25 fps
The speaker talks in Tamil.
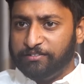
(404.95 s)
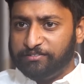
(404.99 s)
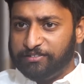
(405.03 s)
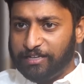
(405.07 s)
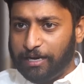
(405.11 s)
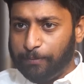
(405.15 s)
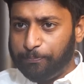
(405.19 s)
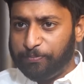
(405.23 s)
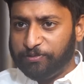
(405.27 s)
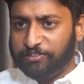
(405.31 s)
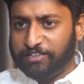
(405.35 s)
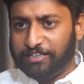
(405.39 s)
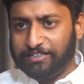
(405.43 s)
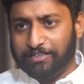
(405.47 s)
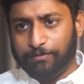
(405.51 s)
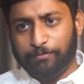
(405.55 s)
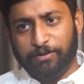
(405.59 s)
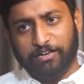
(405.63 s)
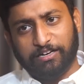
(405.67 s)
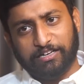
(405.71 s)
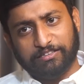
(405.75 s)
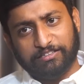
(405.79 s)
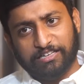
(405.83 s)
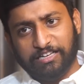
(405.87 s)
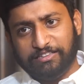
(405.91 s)
சிறப்பு
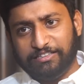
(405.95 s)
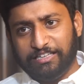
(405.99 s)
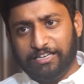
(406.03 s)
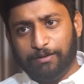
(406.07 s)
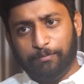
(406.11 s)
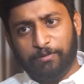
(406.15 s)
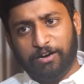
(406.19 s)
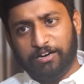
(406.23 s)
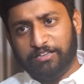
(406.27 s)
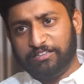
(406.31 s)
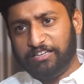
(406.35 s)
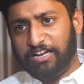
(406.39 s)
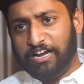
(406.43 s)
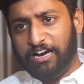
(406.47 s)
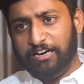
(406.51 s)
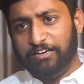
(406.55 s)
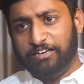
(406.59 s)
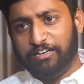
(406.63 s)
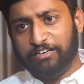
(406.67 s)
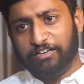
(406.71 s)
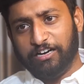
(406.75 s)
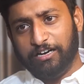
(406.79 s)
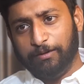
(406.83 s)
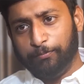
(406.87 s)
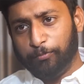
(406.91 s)
சட்டமன்றத்தில் தீர்மானத்தை
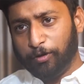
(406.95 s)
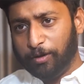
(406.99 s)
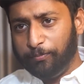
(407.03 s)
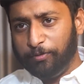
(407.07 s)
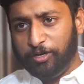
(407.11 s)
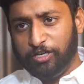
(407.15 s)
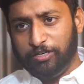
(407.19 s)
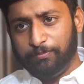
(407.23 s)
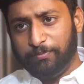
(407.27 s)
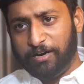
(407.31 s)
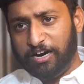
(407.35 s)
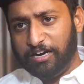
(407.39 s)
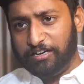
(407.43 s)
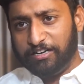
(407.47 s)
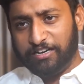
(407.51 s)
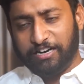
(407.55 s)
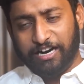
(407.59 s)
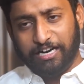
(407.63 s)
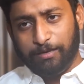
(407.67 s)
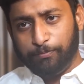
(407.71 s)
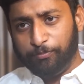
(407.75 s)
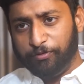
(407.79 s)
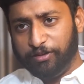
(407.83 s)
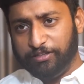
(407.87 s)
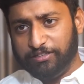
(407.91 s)
ஆளுநருக்கு அனுப்புகிறோம் மீண்டும்
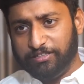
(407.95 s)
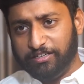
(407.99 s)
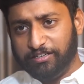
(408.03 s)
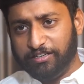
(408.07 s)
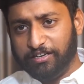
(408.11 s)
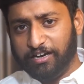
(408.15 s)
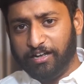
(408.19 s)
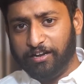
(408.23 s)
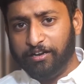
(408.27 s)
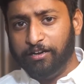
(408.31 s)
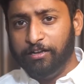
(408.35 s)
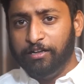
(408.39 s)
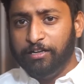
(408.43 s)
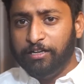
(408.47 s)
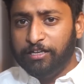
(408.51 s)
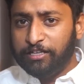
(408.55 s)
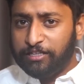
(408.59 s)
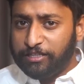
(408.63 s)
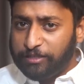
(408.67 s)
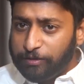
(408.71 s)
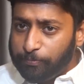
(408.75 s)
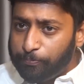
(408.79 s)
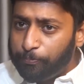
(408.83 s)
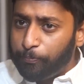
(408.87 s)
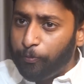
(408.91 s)
ஆளுநர் அனுப்பி வைத்திருக்கிறார்
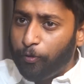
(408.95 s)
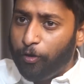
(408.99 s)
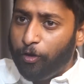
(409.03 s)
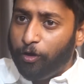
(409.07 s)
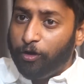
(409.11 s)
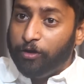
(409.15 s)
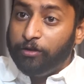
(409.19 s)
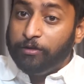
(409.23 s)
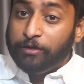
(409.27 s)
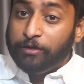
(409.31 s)
இப்போ